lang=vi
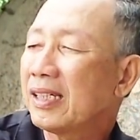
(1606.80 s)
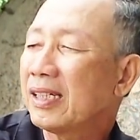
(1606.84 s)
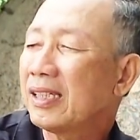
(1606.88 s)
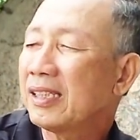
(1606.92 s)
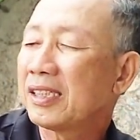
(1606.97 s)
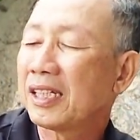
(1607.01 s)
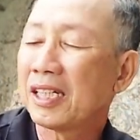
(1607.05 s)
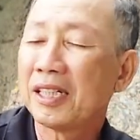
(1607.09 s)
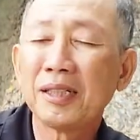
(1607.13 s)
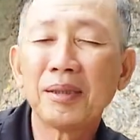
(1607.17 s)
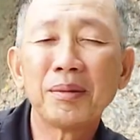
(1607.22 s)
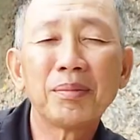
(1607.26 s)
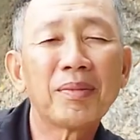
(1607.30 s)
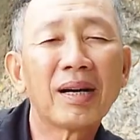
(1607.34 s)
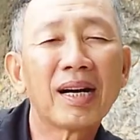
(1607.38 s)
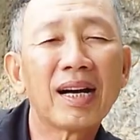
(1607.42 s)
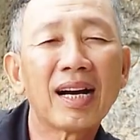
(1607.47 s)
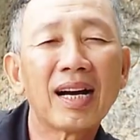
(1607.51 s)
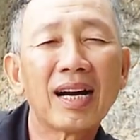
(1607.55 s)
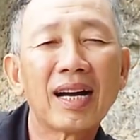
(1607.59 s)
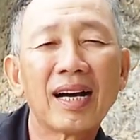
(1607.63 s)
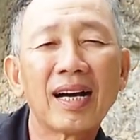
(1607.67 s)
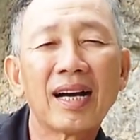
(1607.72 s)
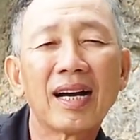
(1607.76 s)
cái cái chị
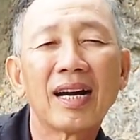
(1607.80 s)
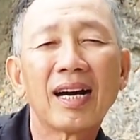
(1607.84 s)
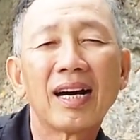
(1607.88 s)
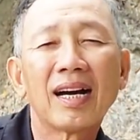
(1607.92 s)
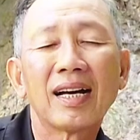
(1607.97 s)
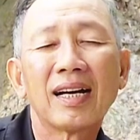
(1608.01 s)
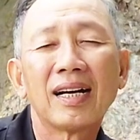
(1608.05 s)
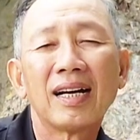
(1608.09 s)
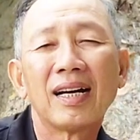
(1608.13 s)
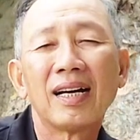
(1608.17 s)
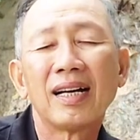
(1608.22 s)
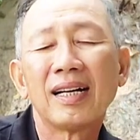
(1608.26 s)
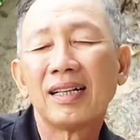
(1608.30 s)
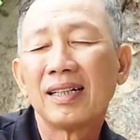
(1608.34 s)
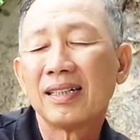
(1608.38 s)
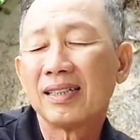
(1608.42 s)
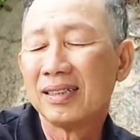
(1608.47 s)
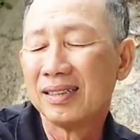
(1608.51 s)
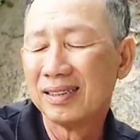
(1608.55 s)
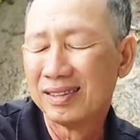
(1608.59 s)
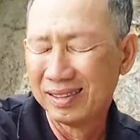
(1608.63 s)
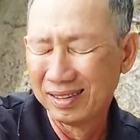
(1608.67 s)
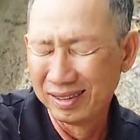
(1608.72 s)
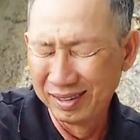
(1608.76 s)
mà
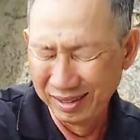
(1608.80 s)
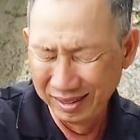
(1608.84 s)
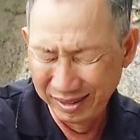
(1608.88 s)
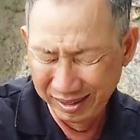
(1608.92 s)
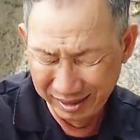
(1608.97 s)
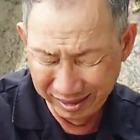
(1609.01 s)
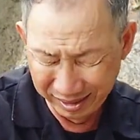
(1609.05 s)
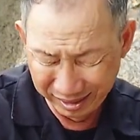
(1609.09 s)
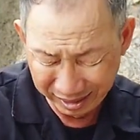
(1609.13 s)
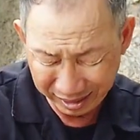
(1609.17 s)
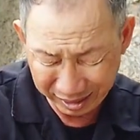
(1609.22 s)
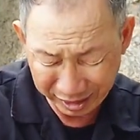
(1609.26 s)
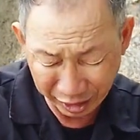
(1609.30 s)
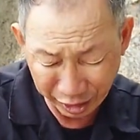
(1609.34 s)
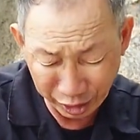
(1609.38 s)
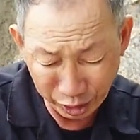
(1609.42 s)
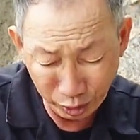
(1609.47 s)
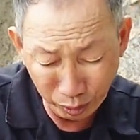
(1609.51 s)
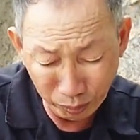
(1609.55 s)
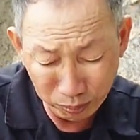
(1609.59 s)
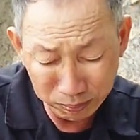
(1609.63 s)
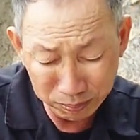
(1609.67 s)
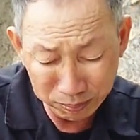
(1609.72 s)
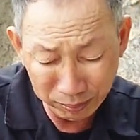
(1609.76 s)

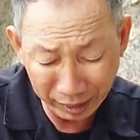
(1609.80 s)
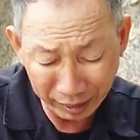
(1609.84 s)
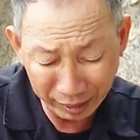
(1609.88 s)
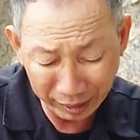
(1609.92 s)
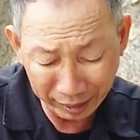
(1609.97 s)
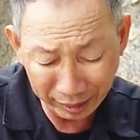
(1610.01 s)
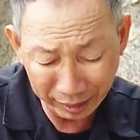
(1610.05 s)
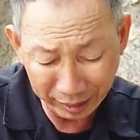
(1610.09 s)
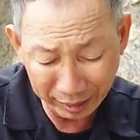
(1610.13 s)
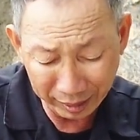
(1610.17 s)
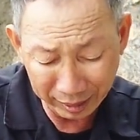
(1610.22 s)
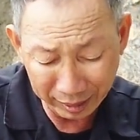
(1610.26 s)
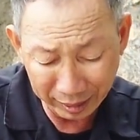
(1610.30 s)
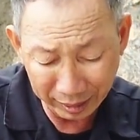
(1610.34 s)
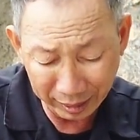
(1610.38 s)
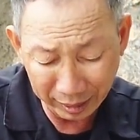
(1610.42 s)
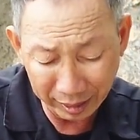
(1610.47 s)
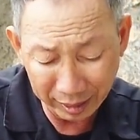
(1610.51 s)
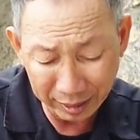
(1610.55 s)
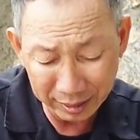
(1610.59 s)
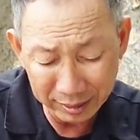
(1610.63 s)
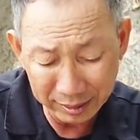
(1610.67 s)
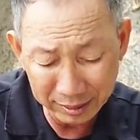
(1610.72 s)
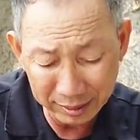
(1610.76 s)
chị út mà
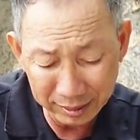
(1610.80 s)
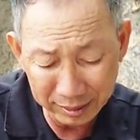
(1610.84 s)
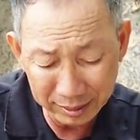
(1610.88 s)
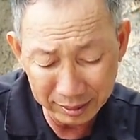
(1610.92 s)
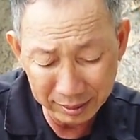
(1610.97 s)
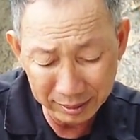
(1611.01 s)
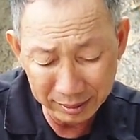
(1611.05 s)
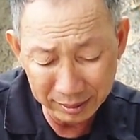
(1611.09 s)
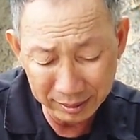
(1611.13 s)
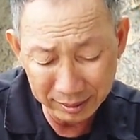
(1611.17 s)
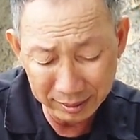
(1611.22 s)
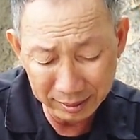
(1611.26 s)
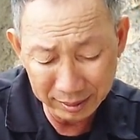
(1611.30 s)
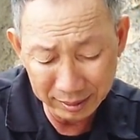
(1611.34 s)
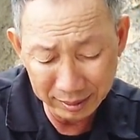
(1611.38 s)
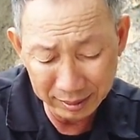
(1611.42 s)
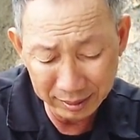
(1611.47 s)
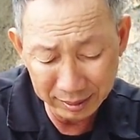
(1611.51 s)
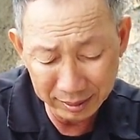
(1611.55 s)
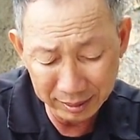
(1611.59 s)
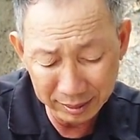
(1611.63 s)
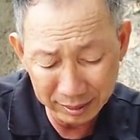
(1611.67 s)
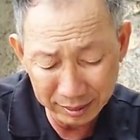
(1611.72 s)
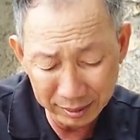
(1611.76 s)
ở
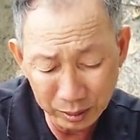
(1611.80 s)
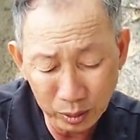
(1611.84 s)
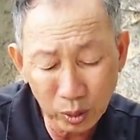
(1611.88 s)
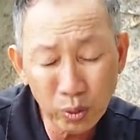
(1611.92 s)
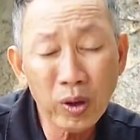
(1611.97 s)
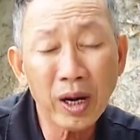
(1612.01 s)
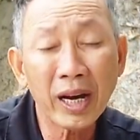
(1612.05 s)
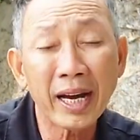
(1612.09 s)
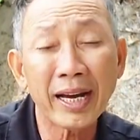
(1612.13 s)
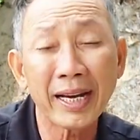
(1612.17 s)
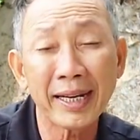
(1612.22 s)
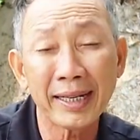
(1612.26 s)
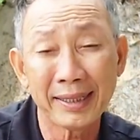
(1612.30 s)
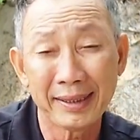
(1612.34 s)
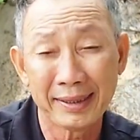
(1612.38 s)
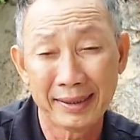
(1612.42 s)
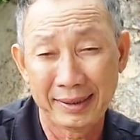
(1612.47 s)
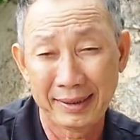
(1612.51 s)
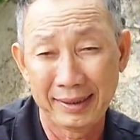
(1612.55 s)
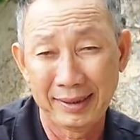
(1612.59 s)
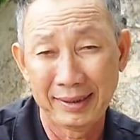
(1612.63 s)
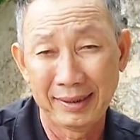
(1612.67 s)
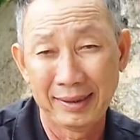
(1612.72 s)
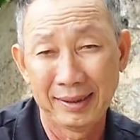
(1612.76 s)
khu
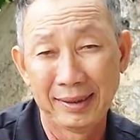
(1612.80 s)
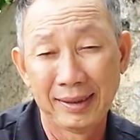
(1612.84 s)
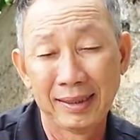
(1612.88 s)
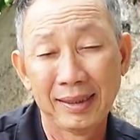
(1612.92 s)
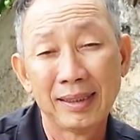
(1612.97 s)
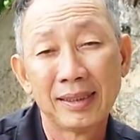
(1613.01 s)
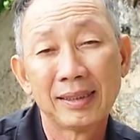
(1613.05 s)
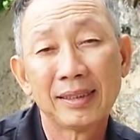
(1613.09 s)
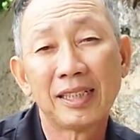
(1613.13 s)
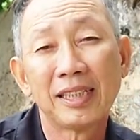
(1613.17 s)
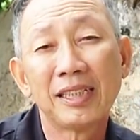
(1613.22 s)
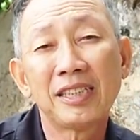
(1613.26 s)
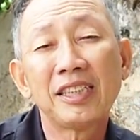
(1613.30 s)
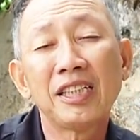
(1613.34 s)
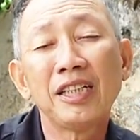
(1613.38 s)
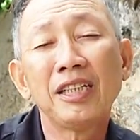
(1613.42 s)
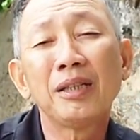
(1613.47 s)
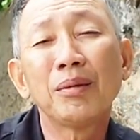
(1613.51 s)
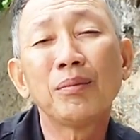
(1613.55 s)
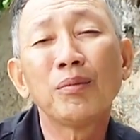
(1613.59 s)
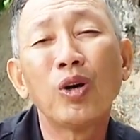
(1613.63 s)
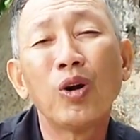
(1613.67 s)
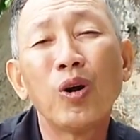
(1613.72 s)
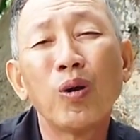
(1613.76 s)
2 chị
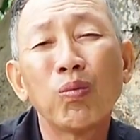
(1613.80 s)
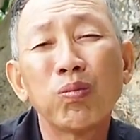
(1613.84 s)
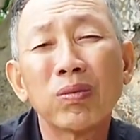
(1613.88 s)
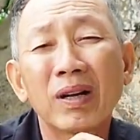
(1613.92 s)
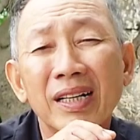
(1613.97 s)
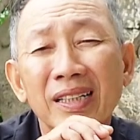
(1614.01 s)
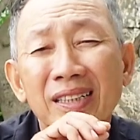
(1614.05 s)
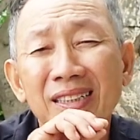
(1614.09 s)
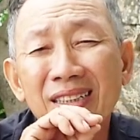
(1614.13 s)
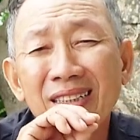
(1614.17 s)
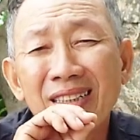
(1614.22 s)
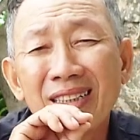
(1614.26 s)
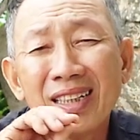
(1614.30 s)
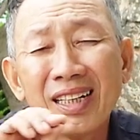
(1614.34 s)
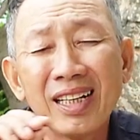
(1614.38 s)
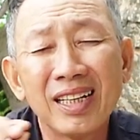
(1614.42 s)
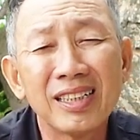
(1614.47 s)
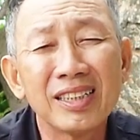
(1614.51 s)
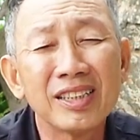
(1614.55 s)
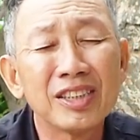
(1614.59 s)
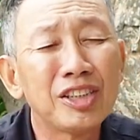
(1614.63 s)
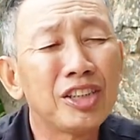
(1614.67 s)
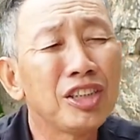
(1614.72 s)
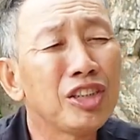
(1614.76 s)
chuyên môn là chị
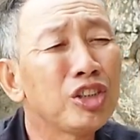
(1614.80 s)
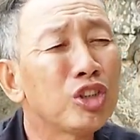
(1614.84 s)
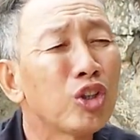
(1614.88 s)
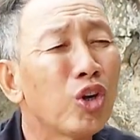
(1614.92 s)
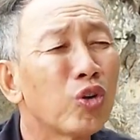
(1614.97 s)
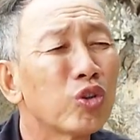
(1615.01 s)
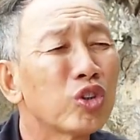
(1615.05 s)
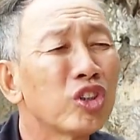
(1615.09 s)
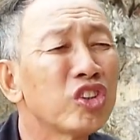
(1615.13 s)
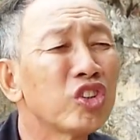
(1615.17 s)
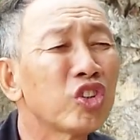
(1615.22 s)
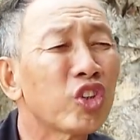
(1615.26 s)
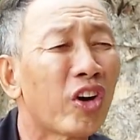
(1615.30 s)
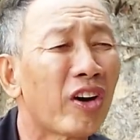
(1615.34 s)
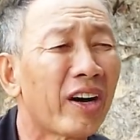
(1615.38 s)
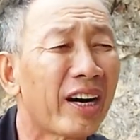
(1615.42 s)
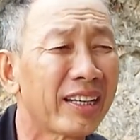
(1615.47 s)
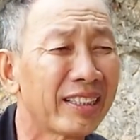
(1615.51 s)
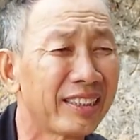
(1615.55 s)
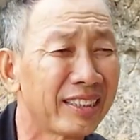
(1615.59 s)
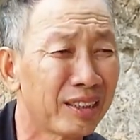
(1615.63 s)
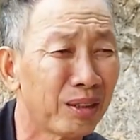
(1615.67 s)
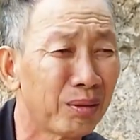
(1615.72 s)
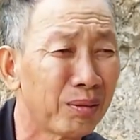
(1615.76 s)
lên xí xô xí
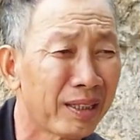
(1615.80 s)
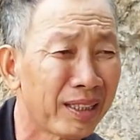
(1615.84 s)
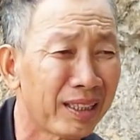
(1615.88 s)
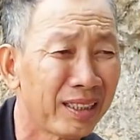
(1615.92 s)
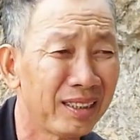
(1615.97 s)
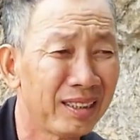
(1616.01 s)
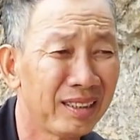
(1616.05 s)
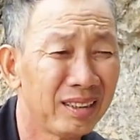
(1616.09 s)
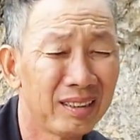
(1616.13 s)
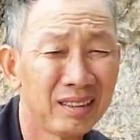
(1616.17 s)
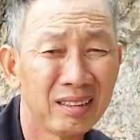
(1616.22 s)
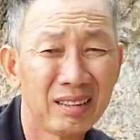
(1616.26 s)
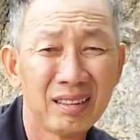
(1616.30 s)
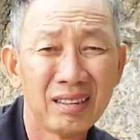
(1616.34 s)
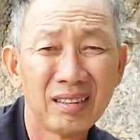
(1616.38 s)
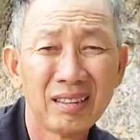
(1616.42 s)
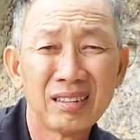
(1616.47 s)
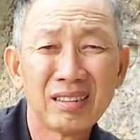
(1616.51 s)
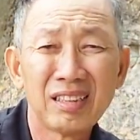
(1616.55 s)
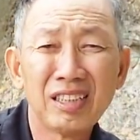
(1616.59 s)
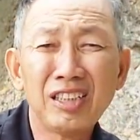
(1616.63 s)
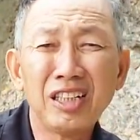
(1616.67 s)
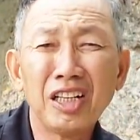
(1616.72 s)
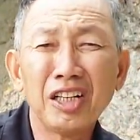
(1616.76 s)
xòa gì không à
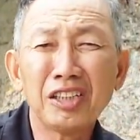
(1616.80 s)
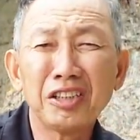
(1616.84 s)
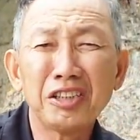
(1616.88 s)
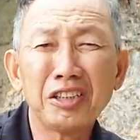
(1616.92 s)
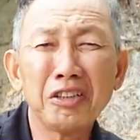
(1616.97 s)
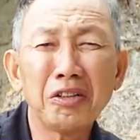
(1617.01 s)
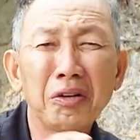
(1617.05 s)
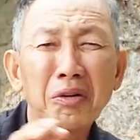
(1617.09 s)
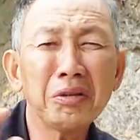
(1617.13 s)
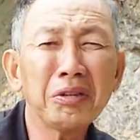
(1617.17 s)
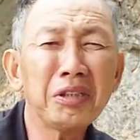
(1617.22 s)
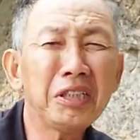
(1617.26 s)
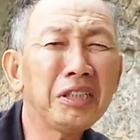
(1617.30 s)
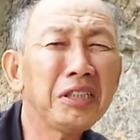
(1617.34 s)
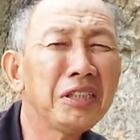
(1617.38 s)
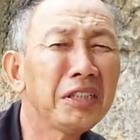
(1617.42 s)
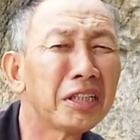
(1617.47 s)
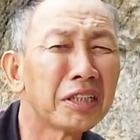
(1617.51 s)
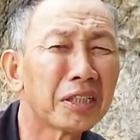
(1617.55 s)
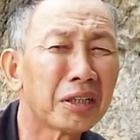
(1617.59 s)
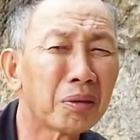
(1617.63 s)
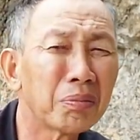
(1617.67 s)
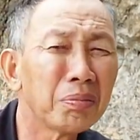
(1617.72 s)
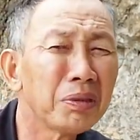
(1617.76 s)
chị lên chứ nói
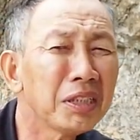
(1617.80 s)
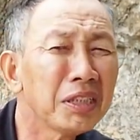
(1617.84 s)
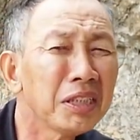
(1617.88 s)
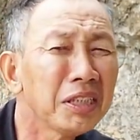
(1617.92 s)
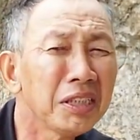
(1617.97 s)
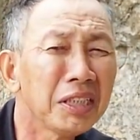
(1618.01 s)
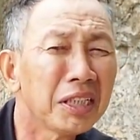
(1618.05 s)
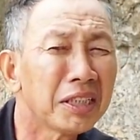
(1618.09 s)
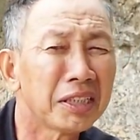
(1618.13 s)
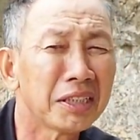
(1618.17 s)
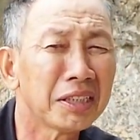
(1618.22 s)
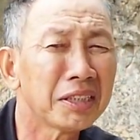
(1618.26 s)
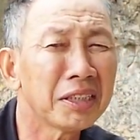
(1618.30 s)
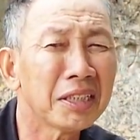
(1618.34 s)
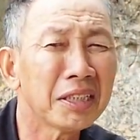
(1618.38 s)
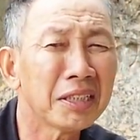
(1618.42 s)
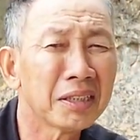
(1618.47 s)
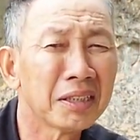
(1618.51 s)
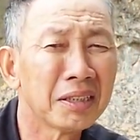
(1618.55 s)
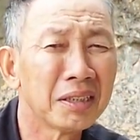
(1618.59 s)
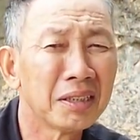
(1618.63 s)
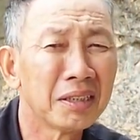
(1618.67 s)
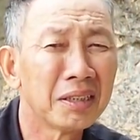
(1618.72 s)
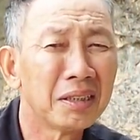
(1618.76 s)
tiếng gì không biết tiếng gì hết
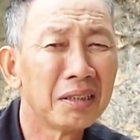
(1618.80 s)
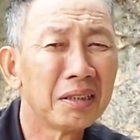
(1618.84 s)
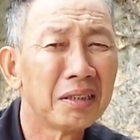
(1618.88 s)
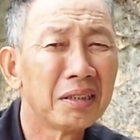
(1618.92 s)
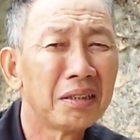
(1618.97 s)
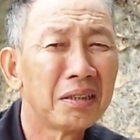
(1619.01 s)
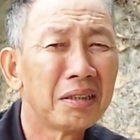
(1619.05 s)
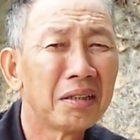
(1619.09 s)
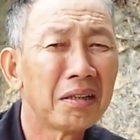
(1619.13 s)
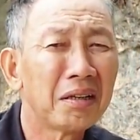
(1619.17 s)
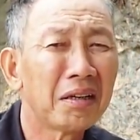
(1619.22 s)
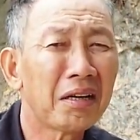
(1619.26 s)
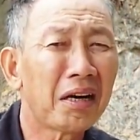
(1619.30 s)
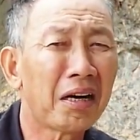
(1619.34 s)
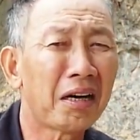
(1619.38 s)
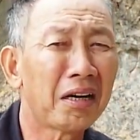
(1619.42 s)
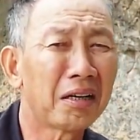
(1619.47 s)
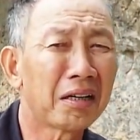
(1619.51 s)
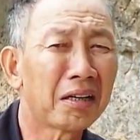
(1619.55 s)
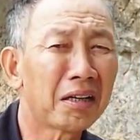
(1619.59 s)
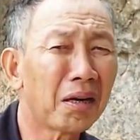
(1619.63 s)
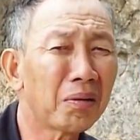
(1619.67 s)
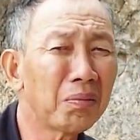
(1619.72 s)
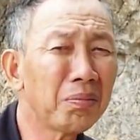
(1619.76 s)
trơn. tiếng gì không tiếng
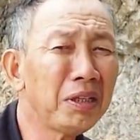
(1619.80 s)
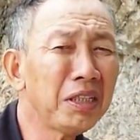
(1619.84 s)
ờ,